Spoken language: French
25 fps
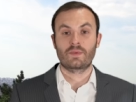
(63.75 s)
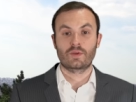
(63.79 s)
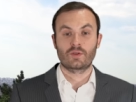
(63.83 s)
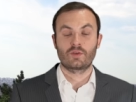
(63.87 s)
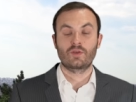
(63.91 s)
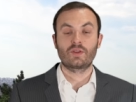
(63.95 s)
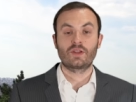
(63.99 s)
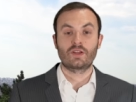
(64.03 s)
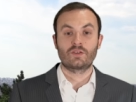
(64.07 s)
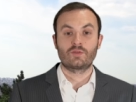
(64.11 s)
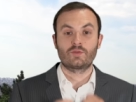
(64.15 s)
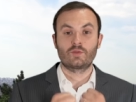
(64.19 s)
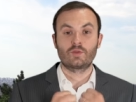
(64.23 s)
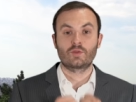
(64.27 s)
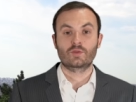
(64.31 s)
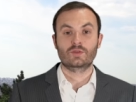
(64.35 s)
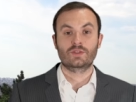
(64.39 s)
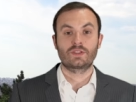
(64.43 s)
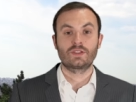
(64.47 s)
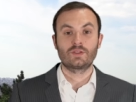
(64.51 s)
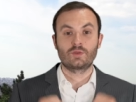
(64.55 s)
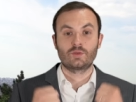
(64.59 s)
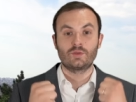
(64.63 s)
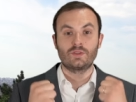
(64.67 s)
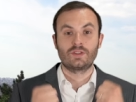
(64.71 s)
priori la
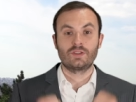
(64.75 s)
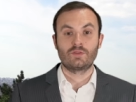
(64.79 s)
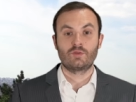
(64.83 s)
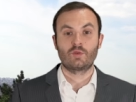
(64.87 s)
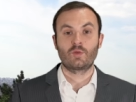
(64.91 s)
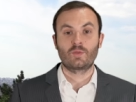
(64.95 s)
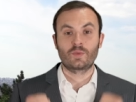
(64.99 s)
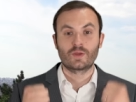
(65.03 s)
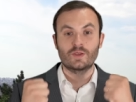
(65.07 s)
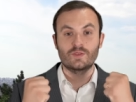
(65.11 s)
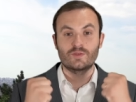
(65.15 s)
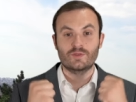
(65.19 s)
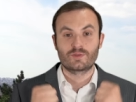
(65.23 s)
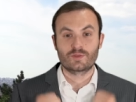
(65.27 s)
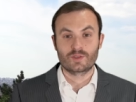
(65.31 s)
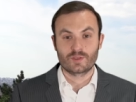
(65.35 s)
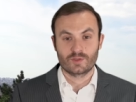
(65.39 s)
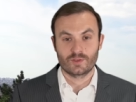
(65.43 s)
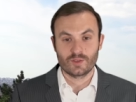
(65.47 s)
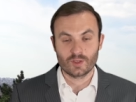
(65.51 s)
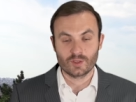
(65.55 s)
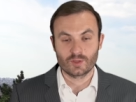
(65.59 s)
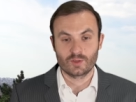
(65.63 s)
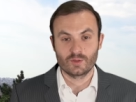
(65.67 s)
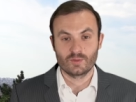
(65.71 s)
volonté de développer
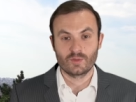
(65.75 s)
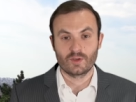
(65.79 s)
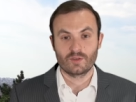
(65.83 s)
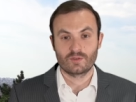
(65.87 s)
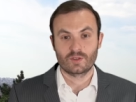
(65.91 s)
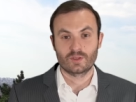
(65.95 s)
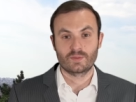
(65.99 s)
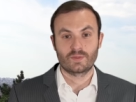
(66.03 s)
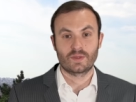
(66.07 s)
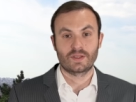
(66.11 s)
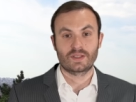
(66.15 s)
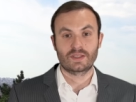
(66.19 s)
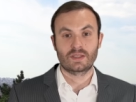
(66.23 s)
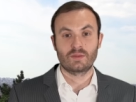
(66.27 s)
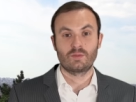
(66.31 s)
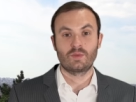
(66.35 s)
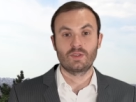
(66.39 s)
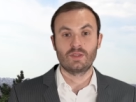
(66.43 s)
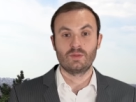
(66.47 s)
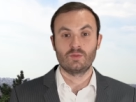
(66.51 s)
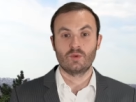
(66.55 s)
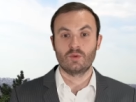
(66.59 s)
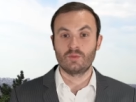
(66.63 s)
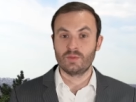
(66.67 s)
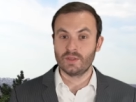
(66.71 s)
fortement votre
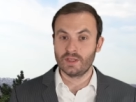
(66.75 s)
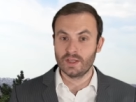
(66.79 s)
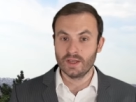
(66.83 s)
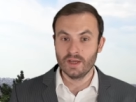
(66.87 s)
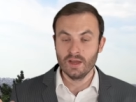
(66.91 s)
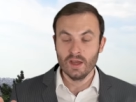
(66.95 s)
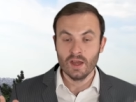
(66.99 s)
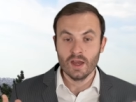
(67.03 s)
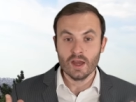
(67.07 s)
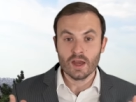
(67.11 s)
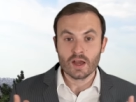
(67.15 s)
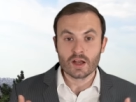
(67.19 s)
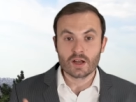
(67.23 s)
patrimoine immobilier